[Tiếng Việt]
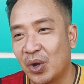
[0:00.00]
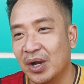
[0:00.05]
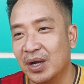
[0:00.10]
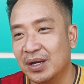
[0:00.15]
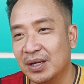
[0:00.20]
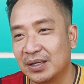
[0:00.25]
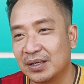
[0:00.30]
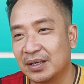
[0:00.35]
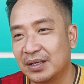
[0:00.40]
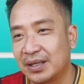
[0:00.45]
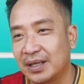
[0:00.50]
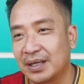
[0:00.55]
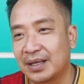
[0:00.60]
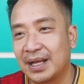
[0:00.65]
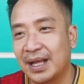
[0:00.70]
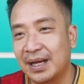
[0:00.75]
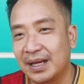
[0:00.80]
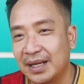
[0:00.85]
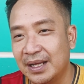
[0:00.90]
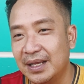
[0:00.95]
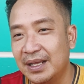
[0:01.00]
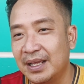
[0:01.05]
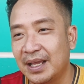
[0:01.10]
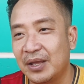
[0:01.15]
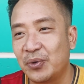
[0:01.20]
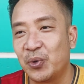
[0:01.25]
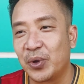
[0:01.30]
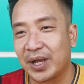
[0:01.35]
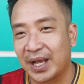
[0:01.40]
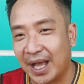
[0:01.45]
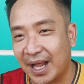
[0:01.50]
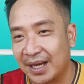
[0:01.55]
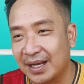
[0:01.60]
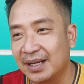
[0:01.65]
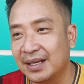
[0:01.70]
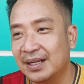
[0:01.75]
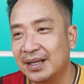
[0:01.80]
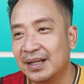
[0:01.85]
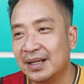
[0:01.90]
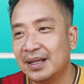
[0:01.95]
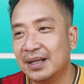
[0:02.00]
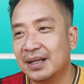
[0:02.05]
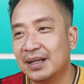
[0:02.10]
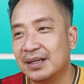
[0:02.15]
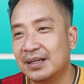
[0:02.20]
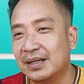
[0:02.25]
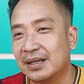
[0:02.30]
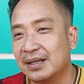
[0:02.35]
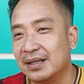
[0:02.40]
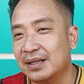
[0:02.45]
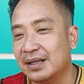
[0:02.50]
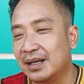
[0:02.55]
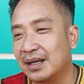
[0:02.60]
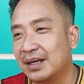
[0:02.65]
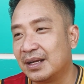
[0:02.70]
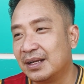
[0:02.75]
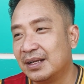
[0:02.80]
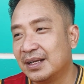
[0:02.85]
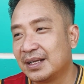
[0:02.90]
thuận rồi kha ly hay nguyệt ánh rồi à,